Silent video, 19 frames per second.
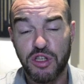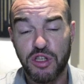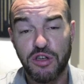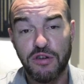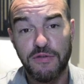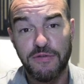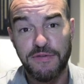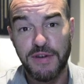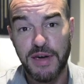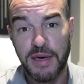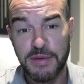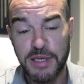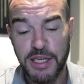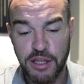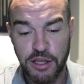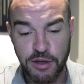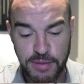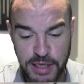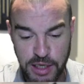son
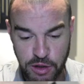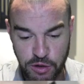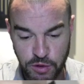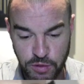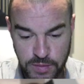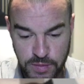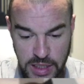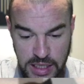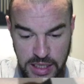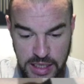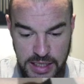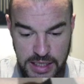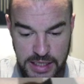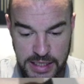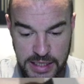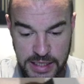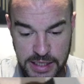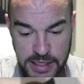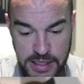Fabricio Verdún
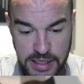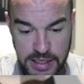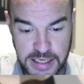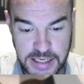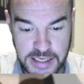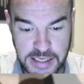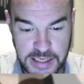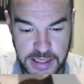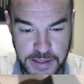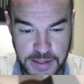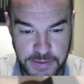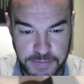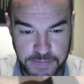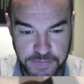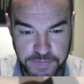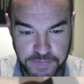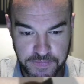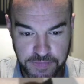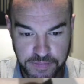y
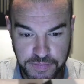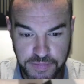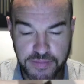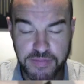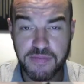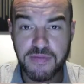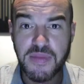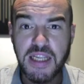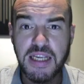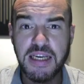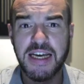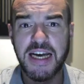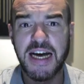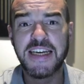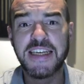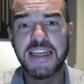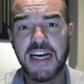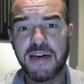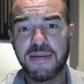em,
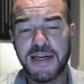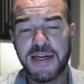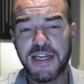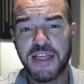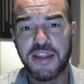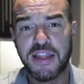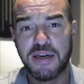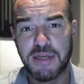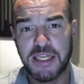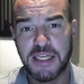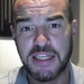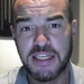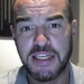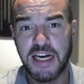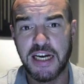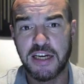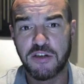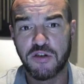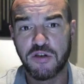Caín Álvarez, el
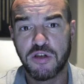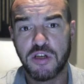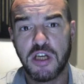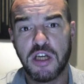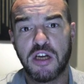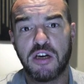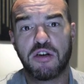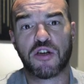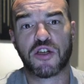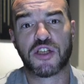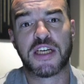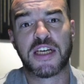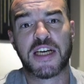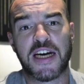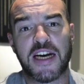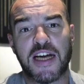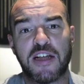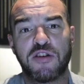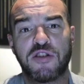mexicano, los
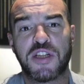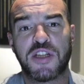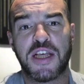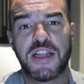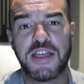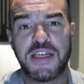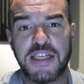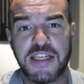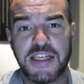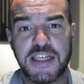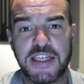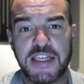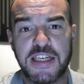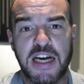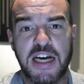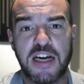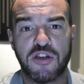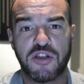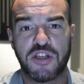encargados de dirigir
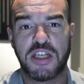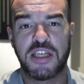a los